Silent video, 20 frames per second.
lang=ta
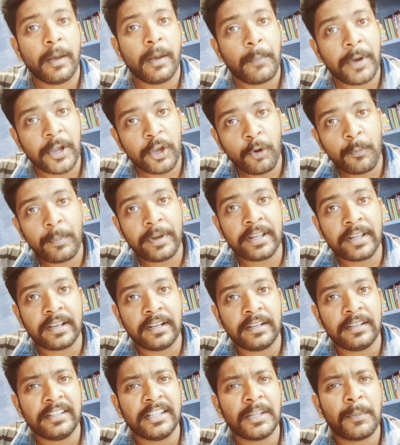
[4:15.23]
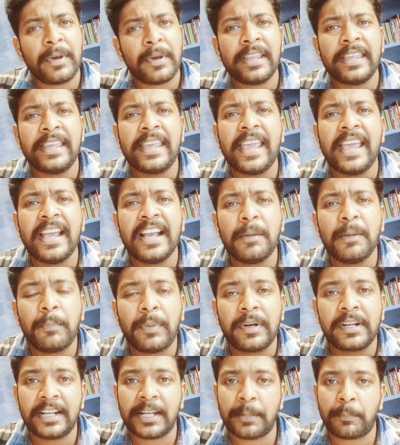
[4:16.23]
பயோமெடிக்கல் இந்த மாதிரி
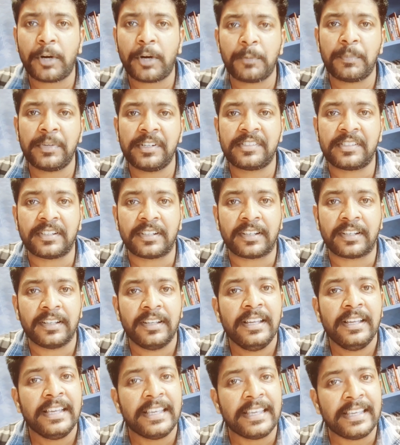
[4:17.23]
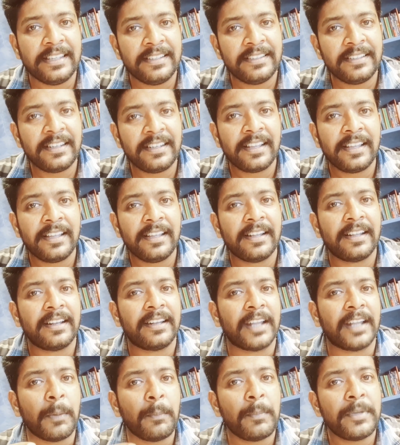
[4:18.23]
ஏகப்பட்ட டிபார்ட்மெண்ட்ஸ் இருக்குது இதில்
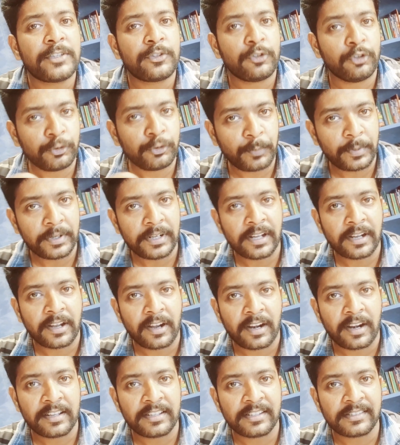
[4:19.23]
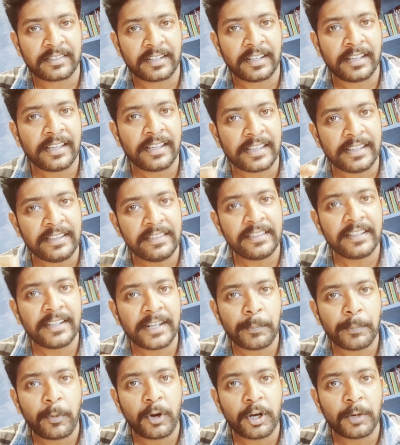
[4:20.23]
நம்ம சூஸ் பண்ண காலேஜஸில் இந்த
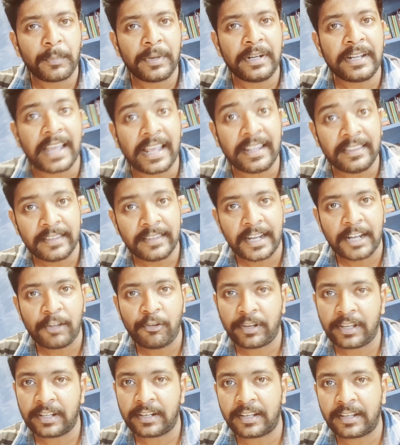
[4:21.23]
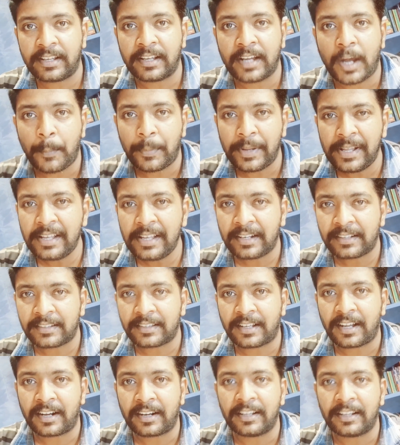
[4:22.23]
டிபார்ட்மெண்ட் எந்த அளவுக்கு இருக்குது
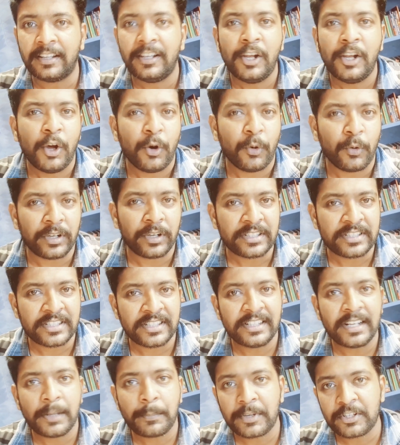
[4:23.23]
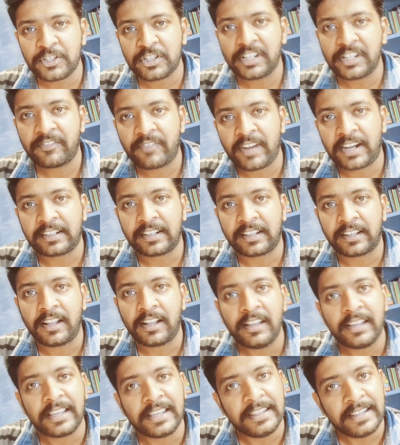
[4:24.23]
அப்படிங்கிறதுக்கான ஒரு சின்ன மெஷரிங் ஃபேக்டர்
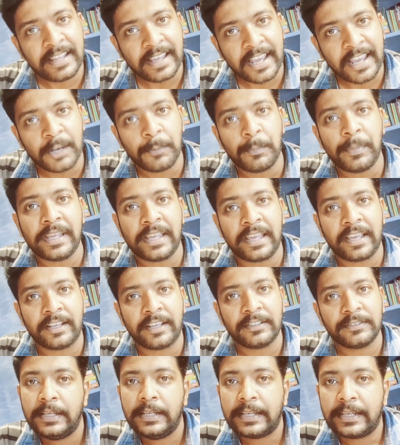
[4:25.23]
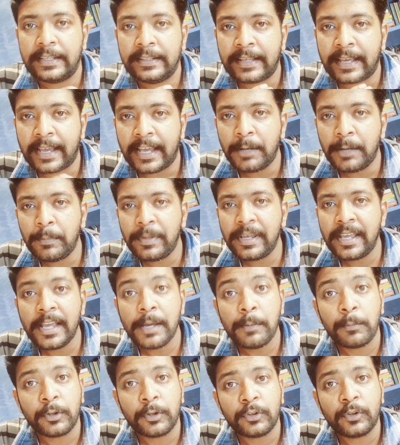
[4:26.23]
தான் இந்த என்பிஏ இந்த என்பிஏ
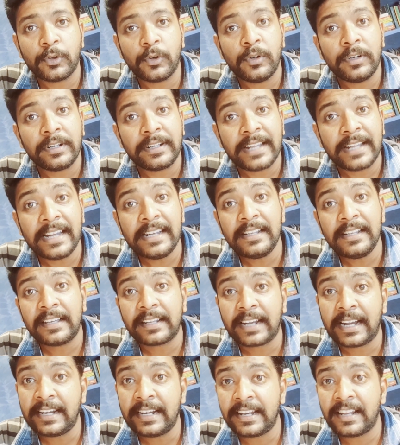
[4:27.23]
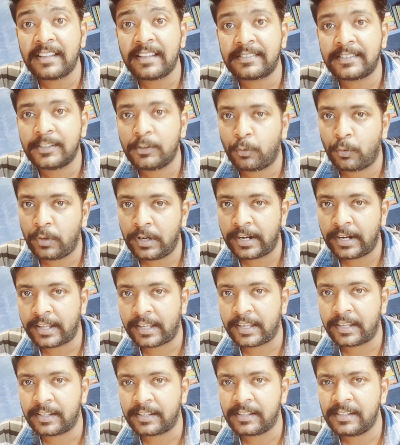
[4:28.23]
மொத்தம் டென் க்ரைட்டீரியாஸை
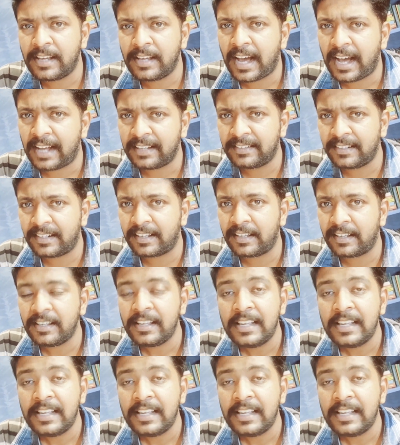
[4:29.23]
உள்ளடக்கியது அதில்